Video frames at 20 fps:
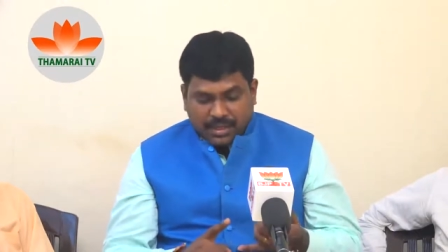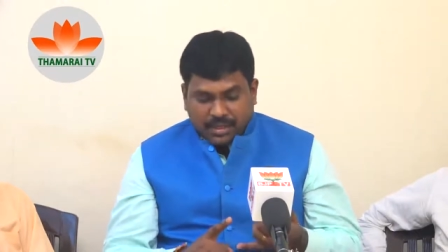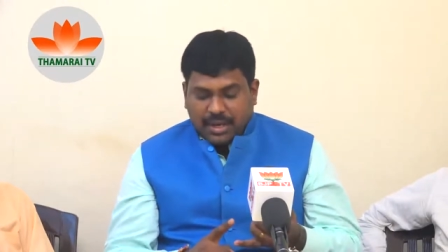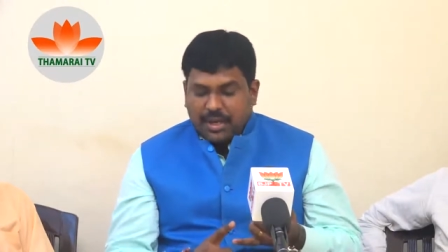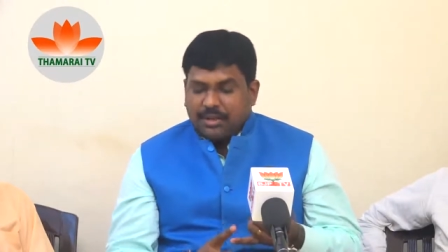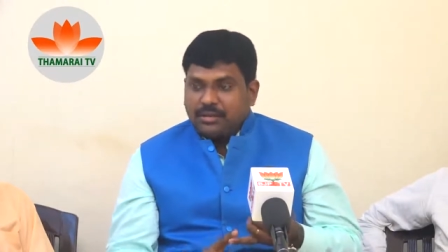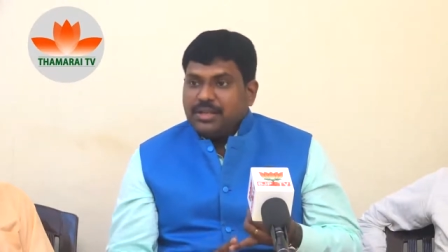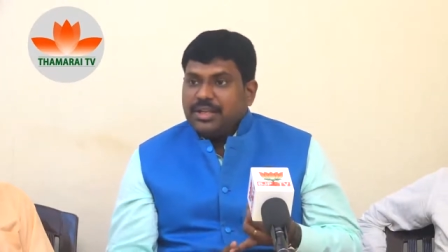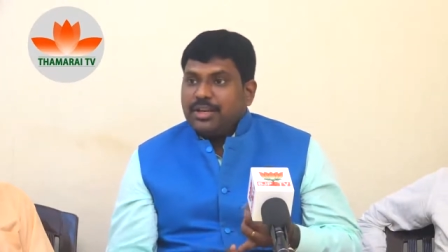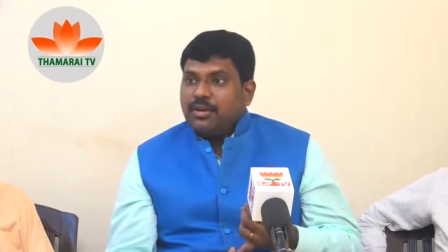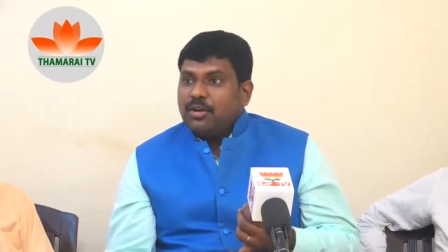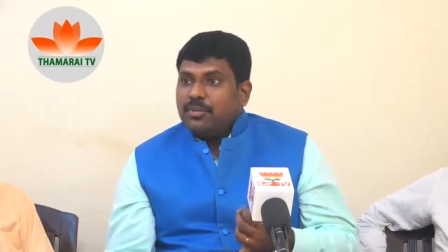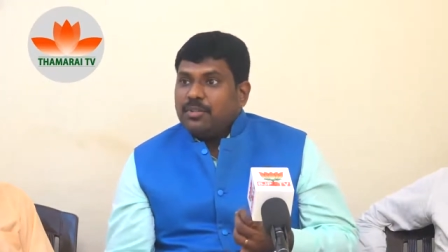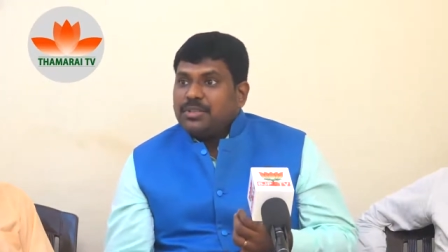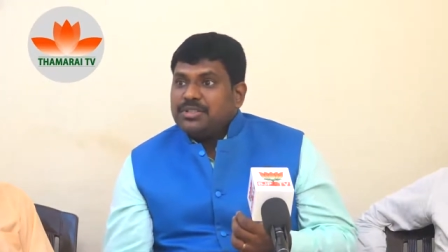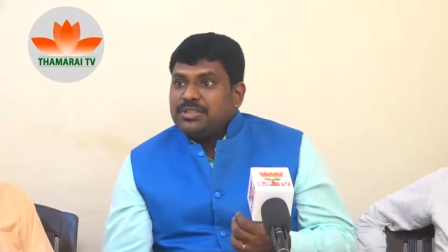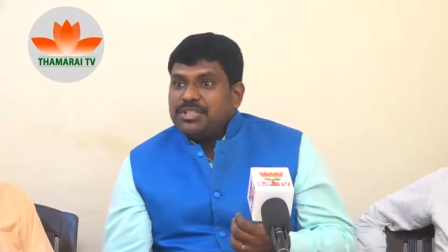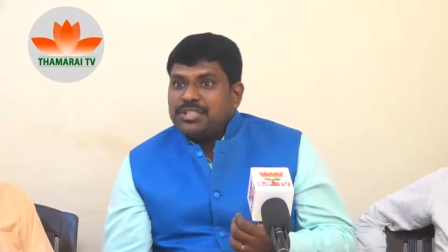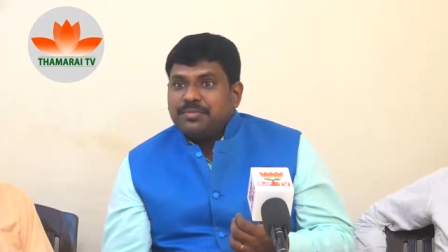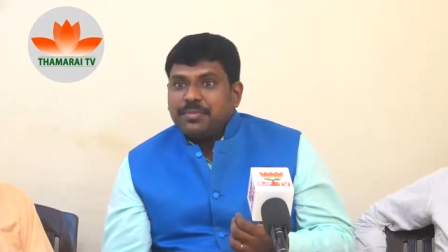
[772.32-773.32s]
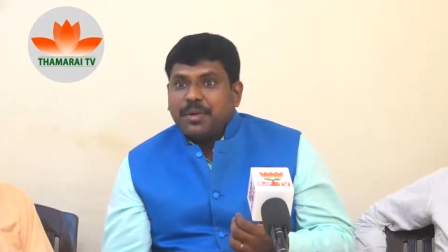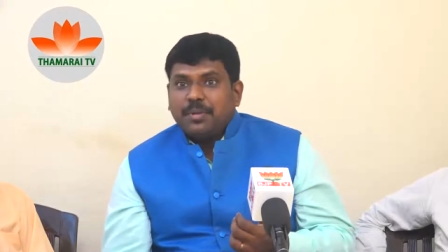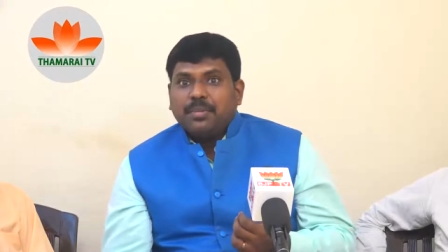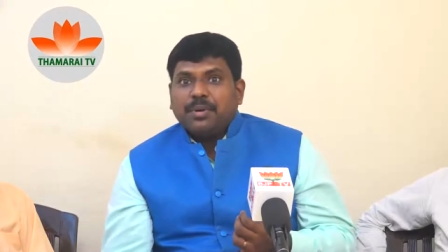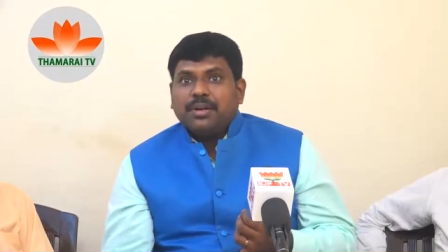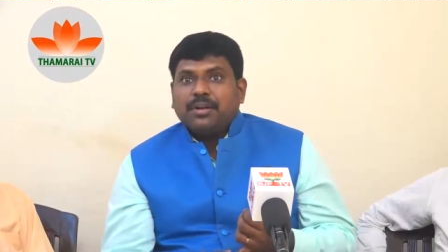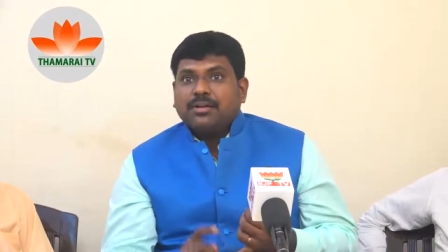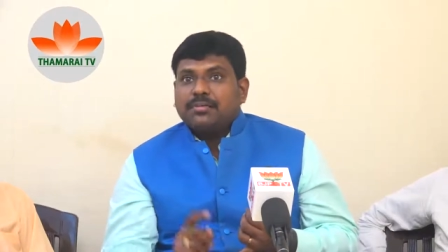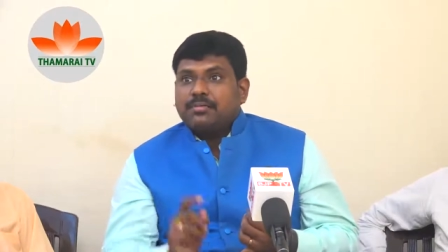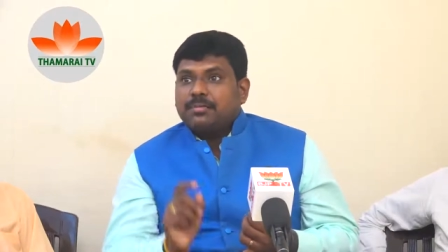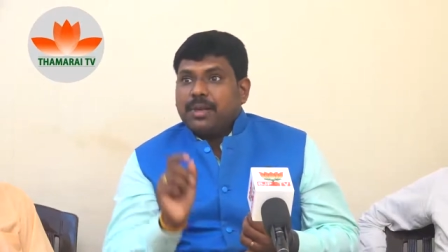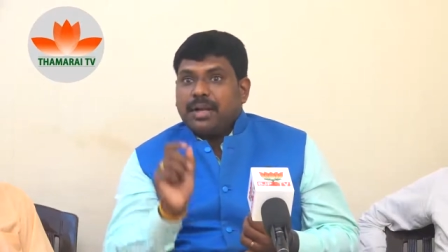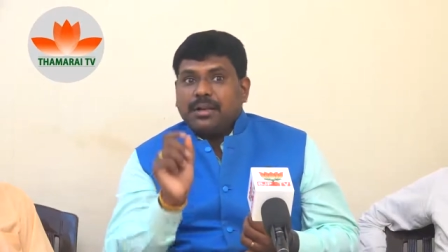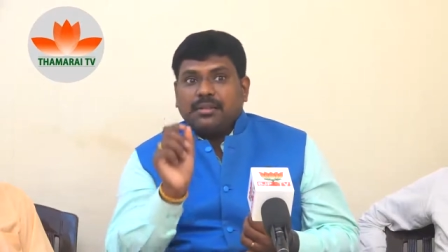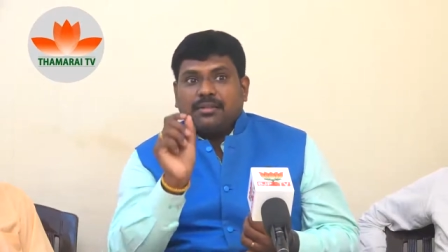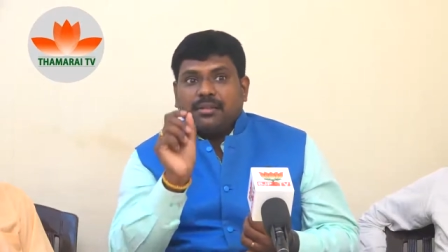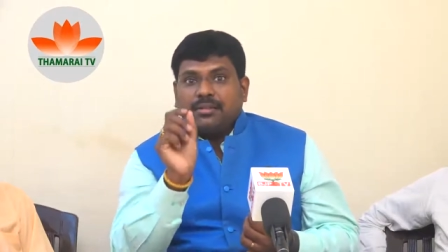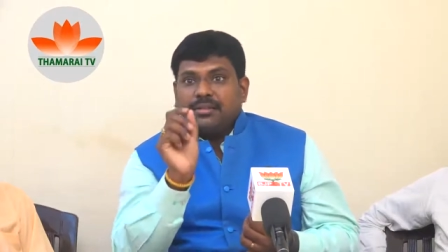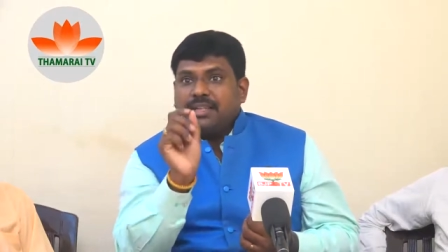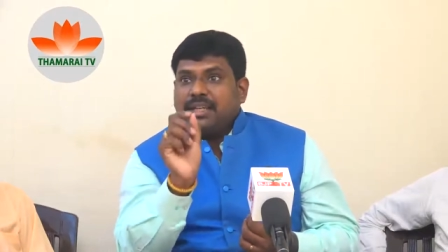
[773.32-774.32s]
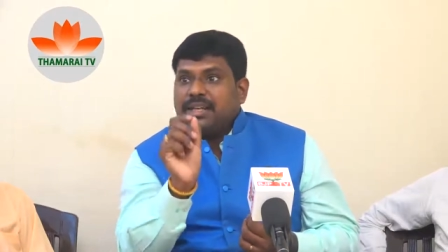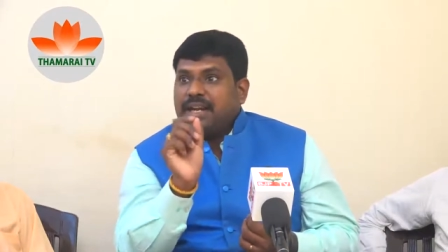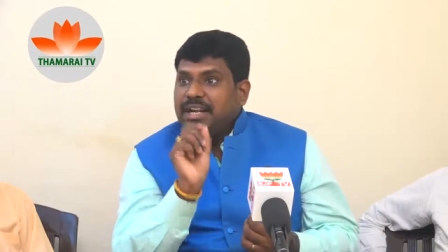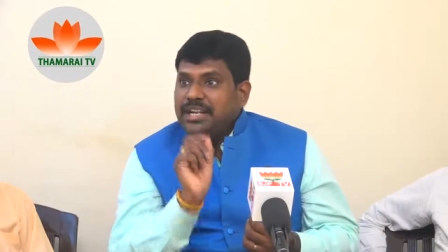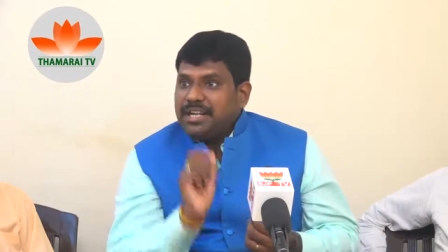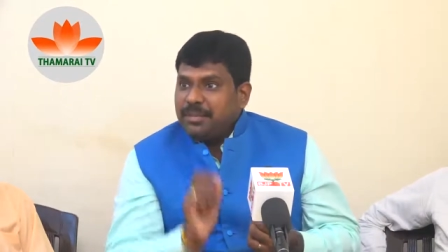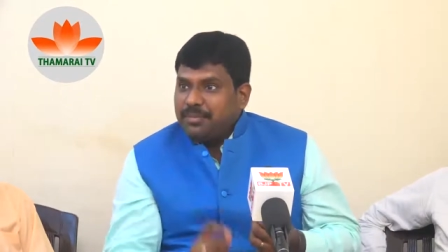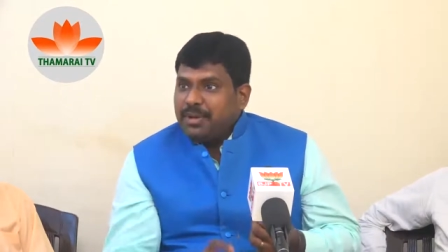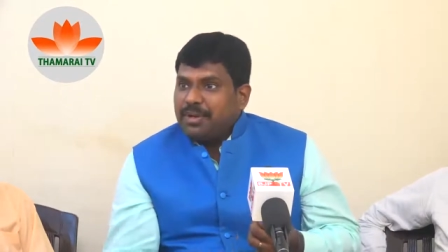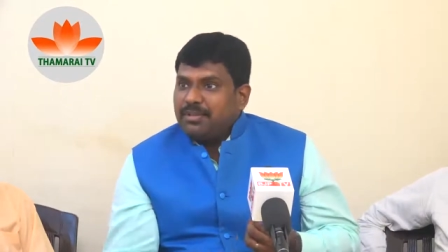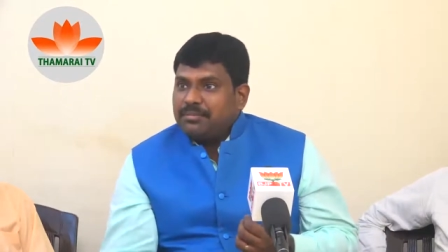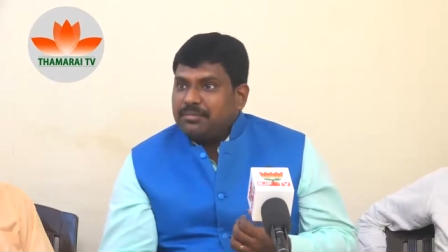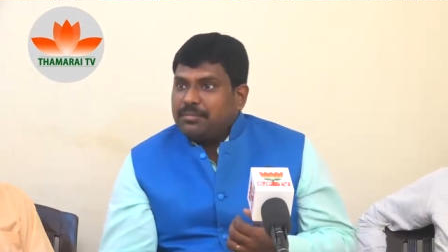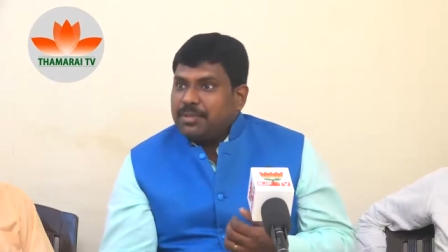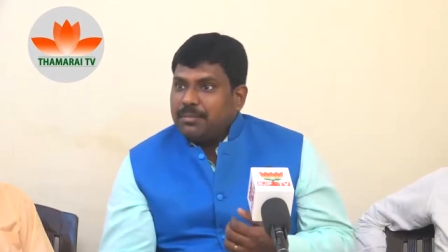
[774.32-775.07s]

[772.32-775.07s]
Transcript: நான் வந்து என்னோடய பிஸ்னஸ் பே பண்ணுறது நடத்துறதுக்கு ரெண்ட் பே